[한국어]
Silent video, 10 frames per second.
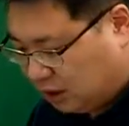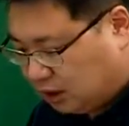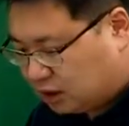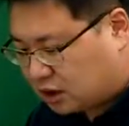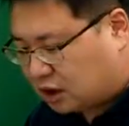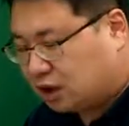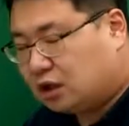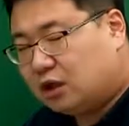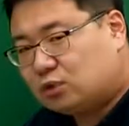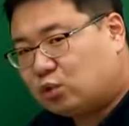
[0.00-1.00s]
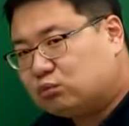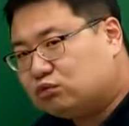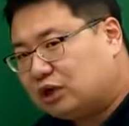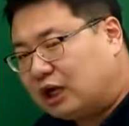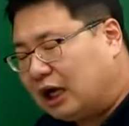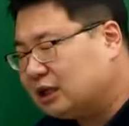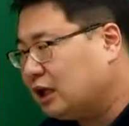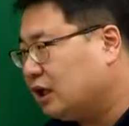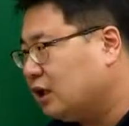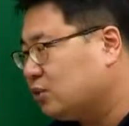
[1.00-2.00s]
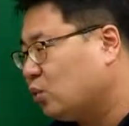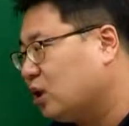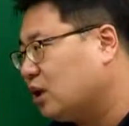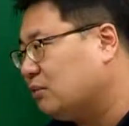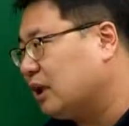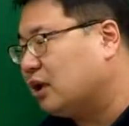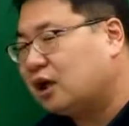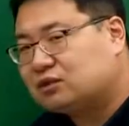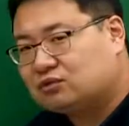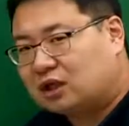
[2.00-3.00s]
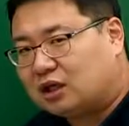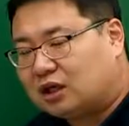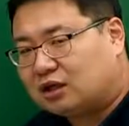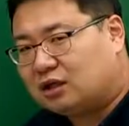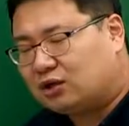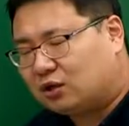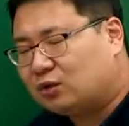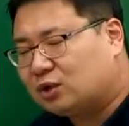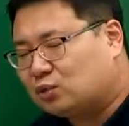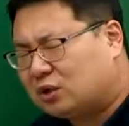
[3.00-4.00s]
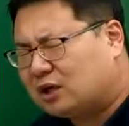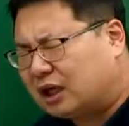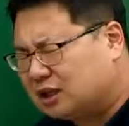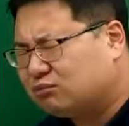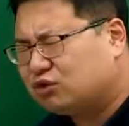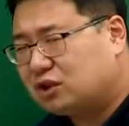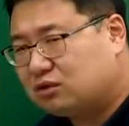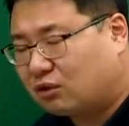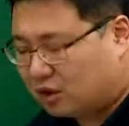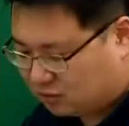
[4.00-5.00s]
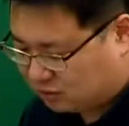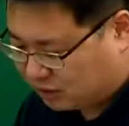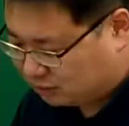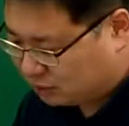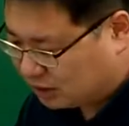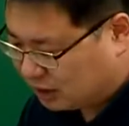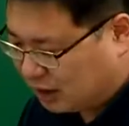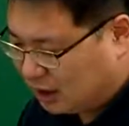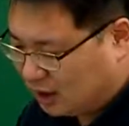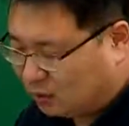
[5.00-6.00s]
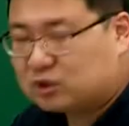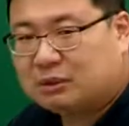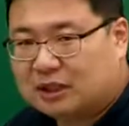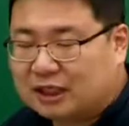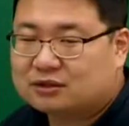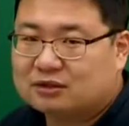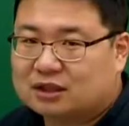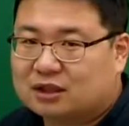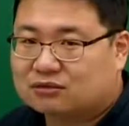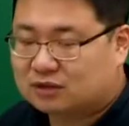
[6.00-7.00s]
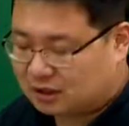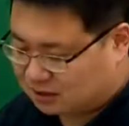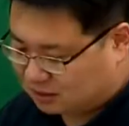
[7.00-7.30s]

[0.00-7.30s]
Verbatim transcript: 그러니까 조문이 하나의 조항만 가지고 낸 게 아니라 여러 개 조항을 같이 문장을 넣어가지고 그냥 문제를 복잡하게 냈어요. 그냥 아주 그냥.